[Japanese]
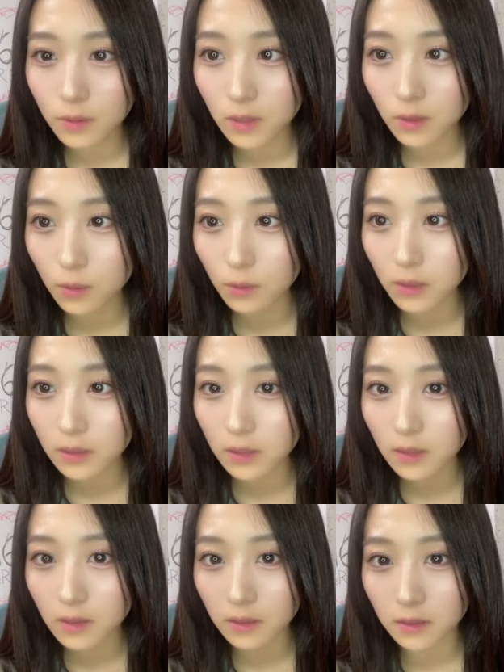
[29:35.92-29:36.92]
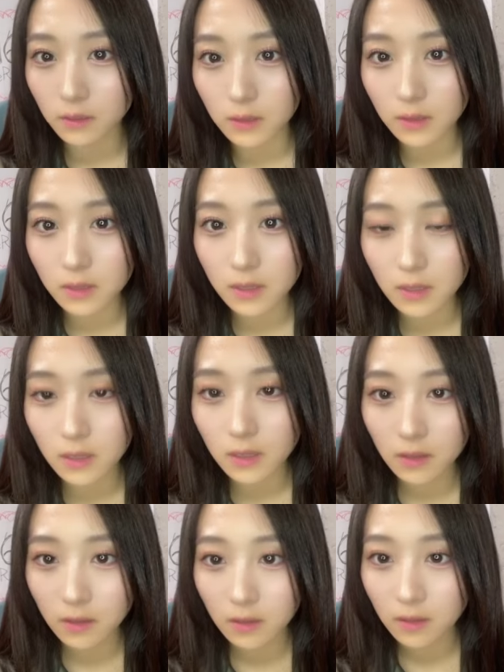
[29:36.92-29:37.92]
ラオケを終わってなかった私
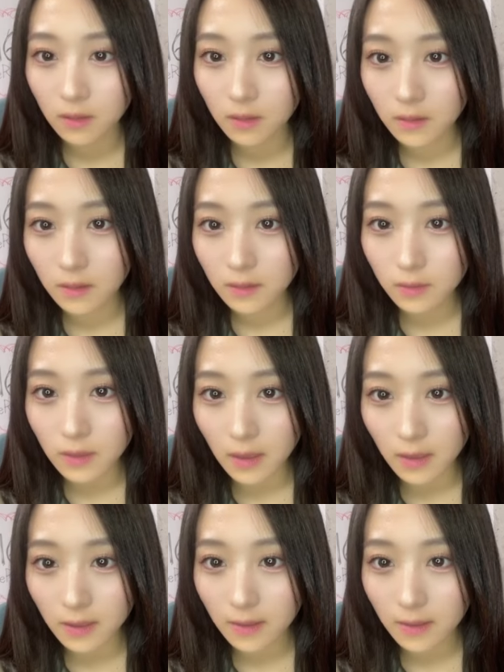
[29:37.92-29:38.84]
OK